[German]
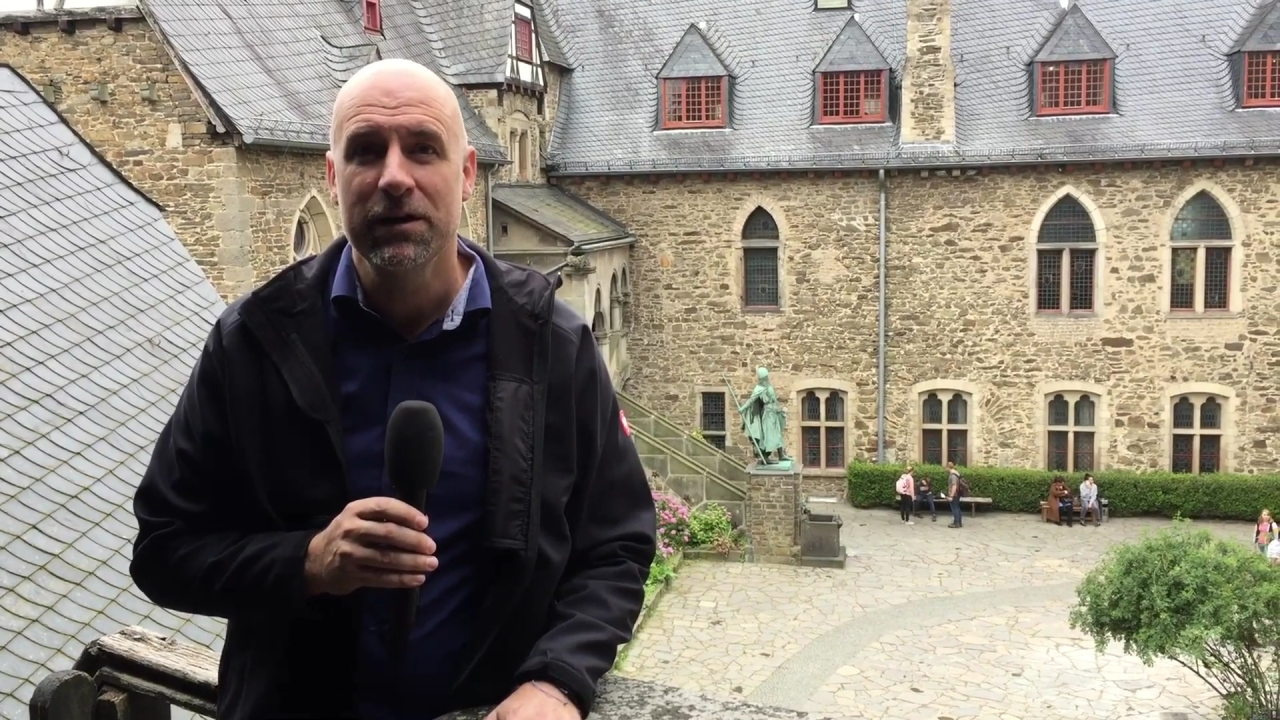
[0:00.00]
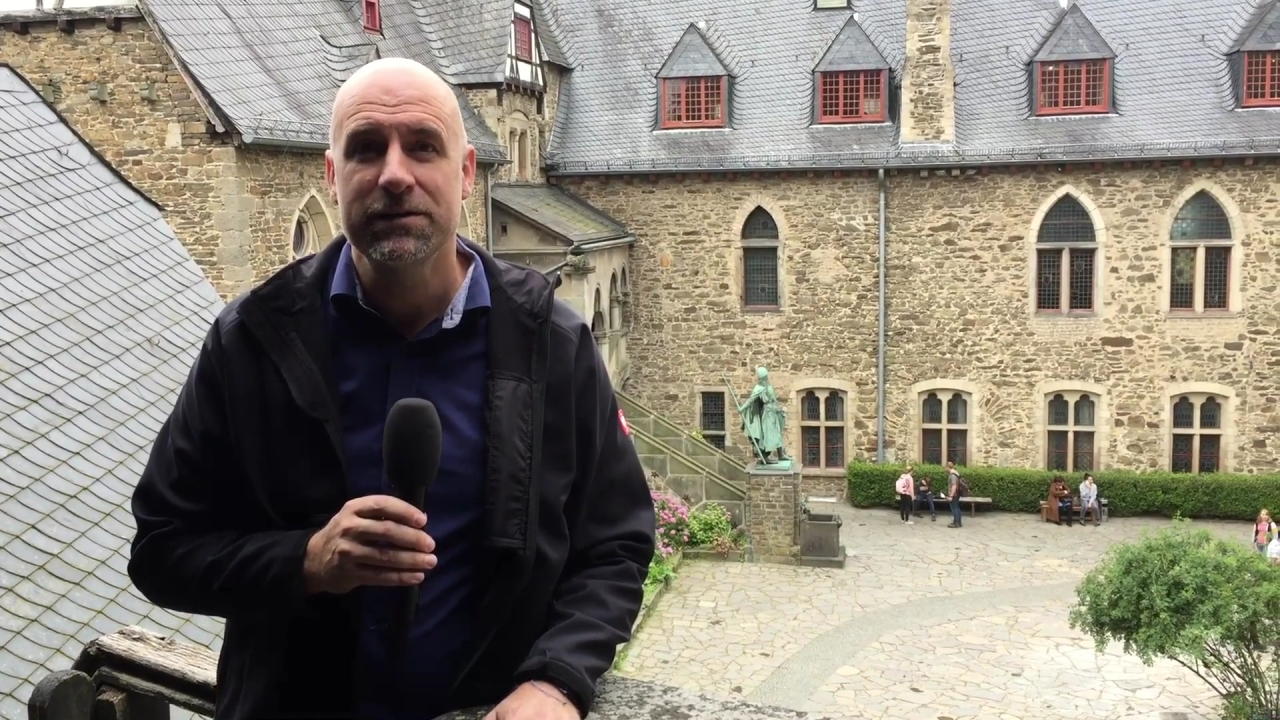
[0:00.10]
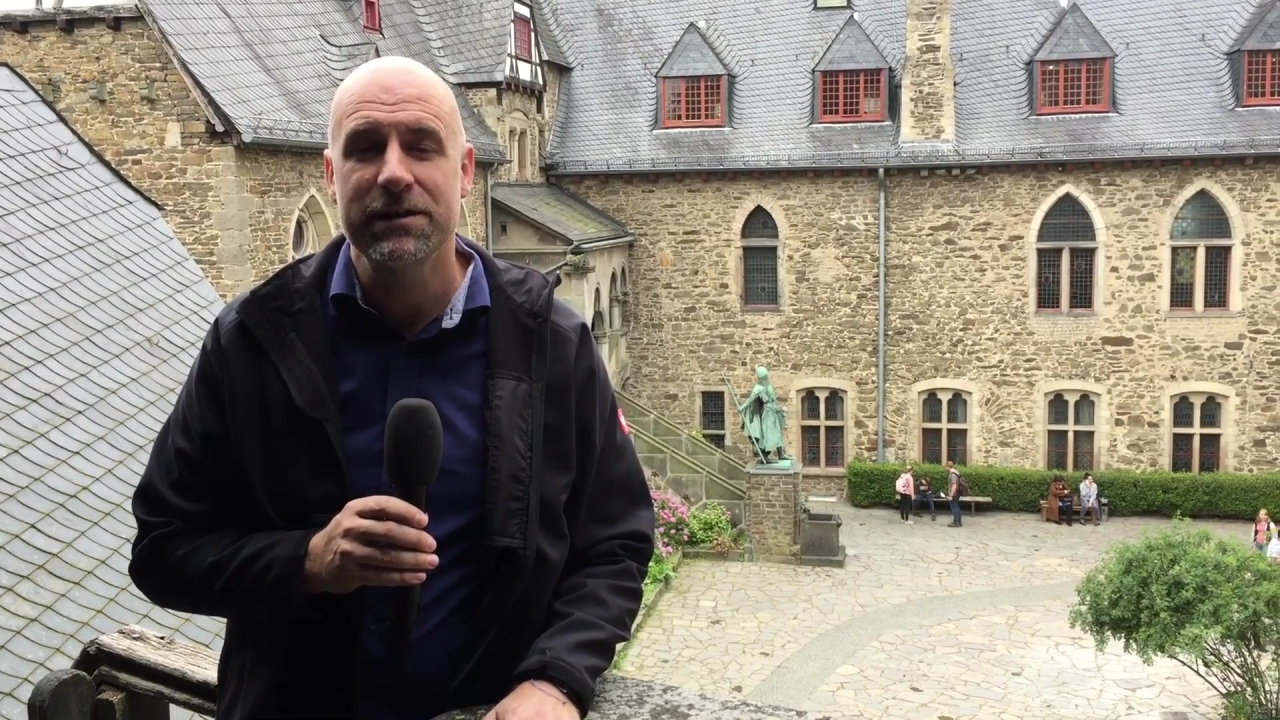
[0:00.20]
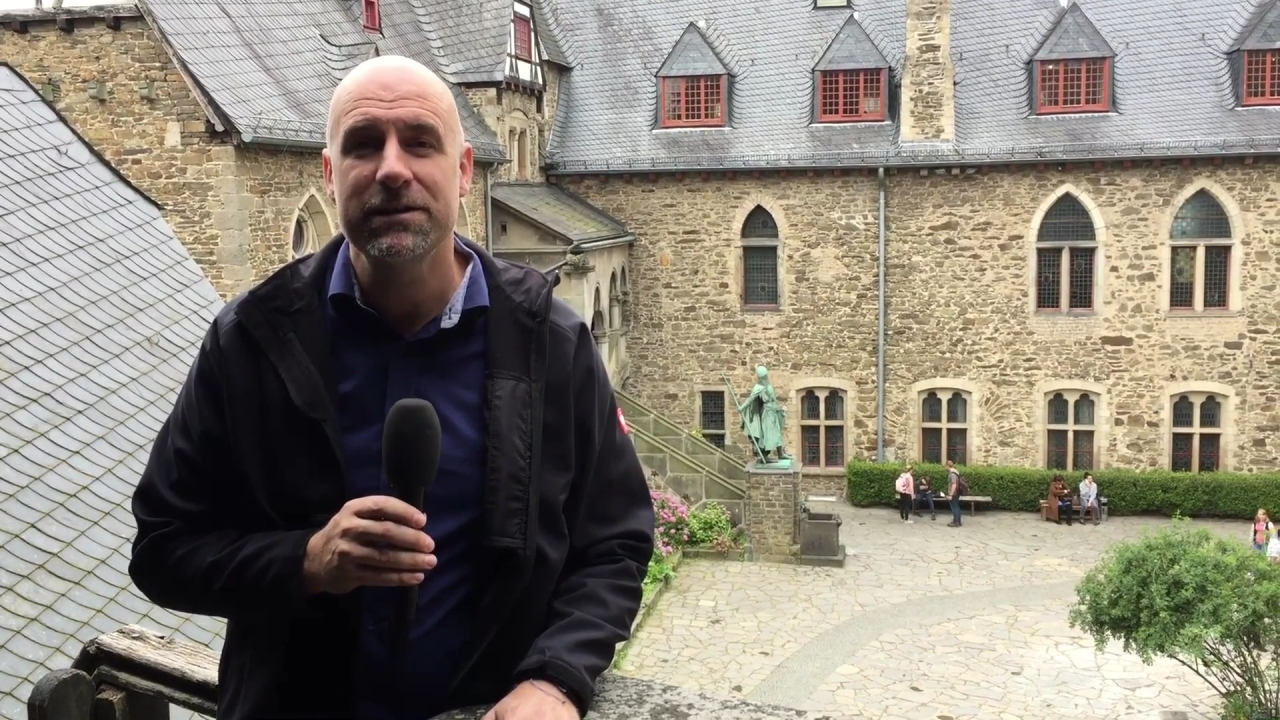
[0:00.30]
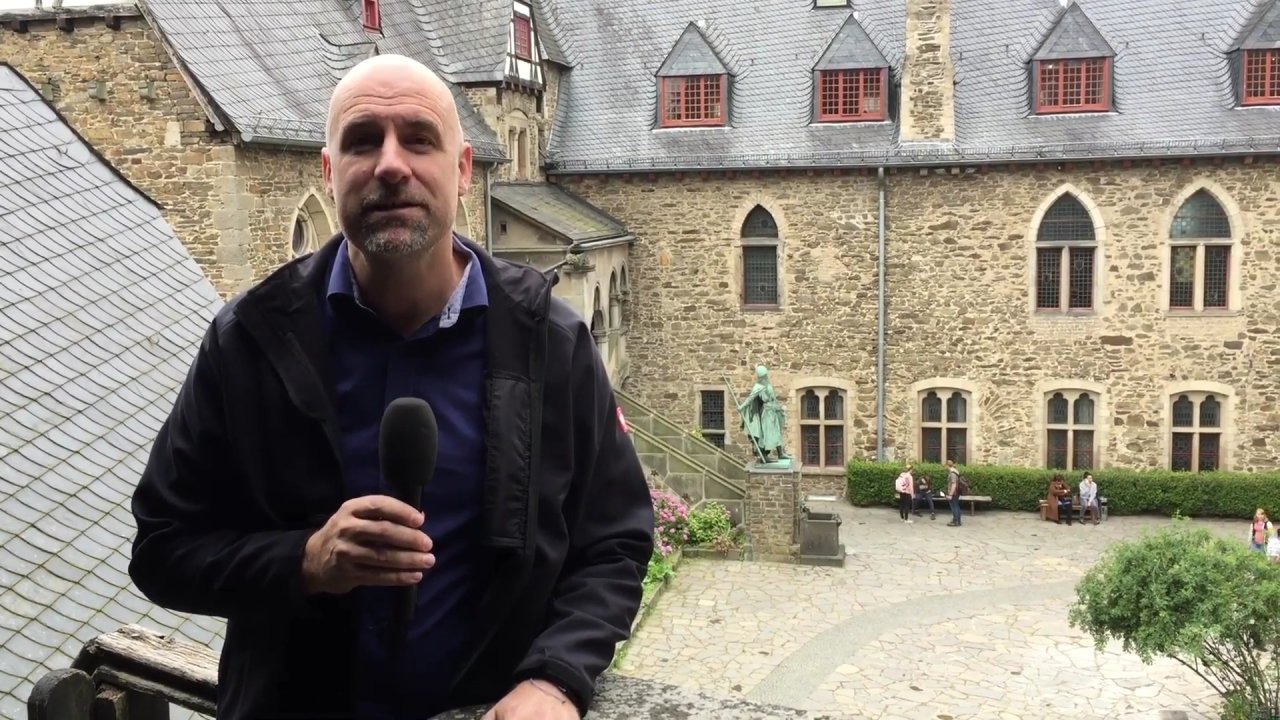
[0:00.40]

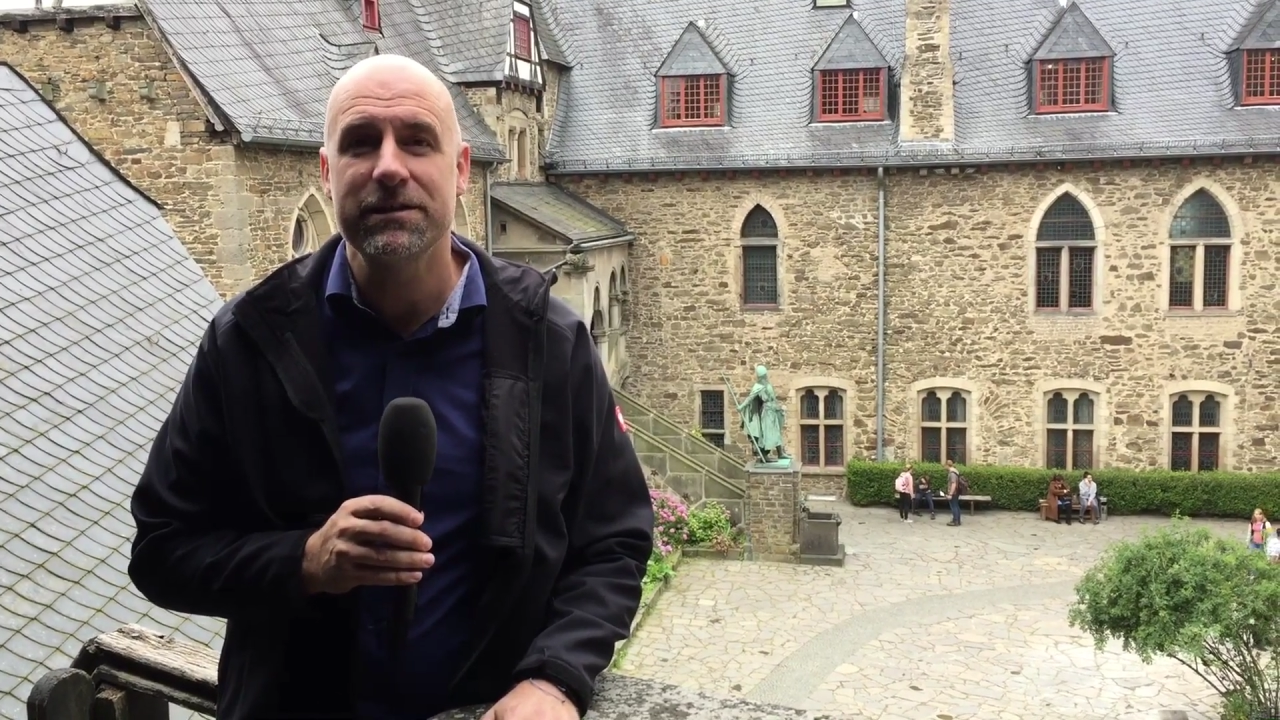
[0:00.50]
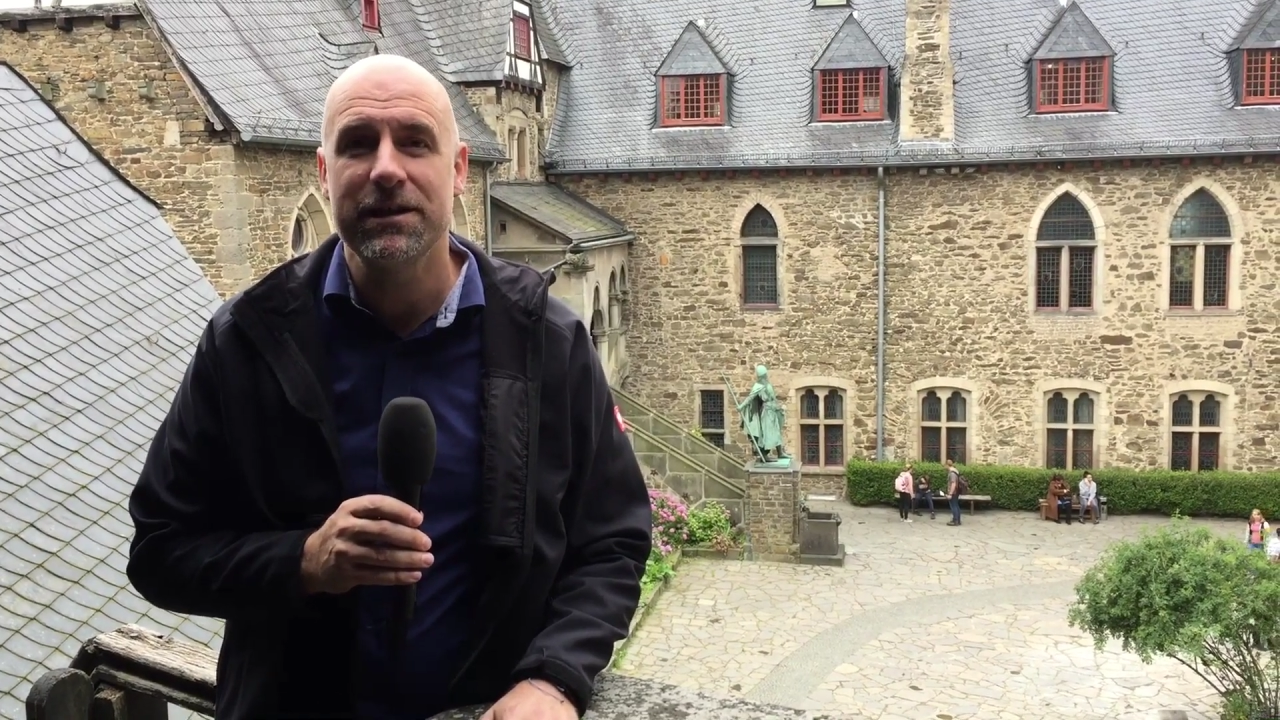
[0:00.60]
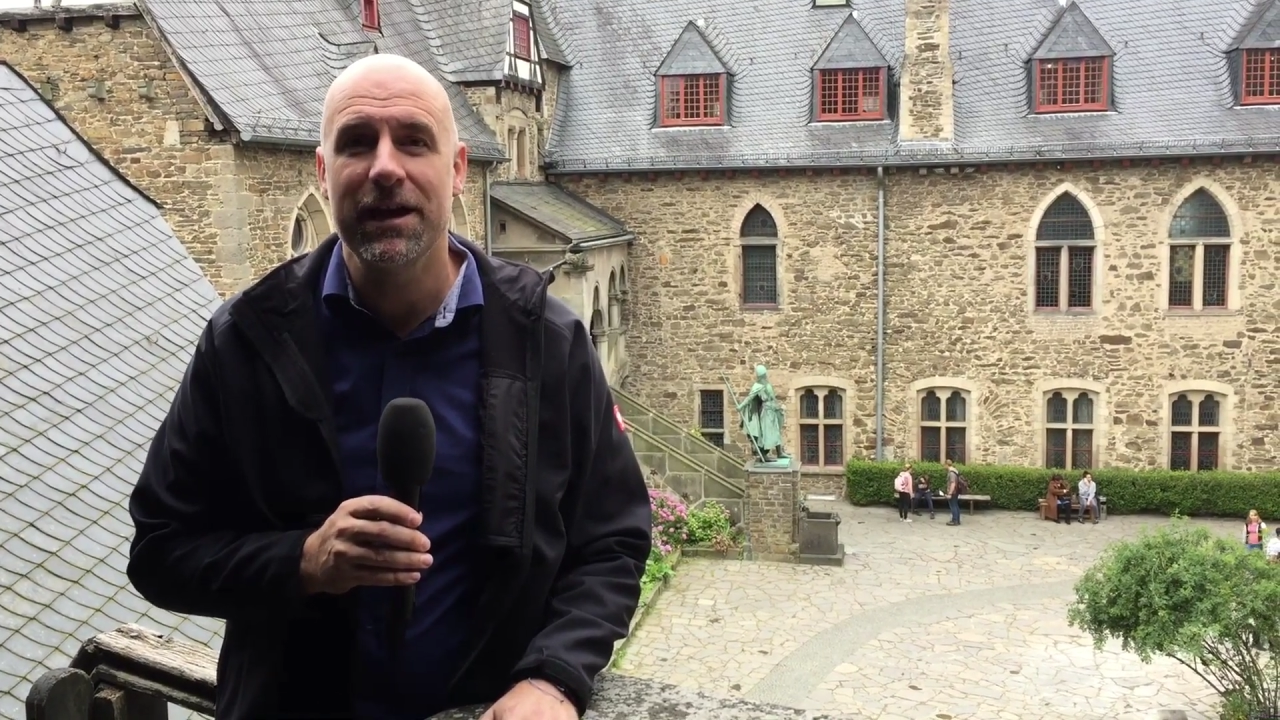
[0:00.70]
sehen sich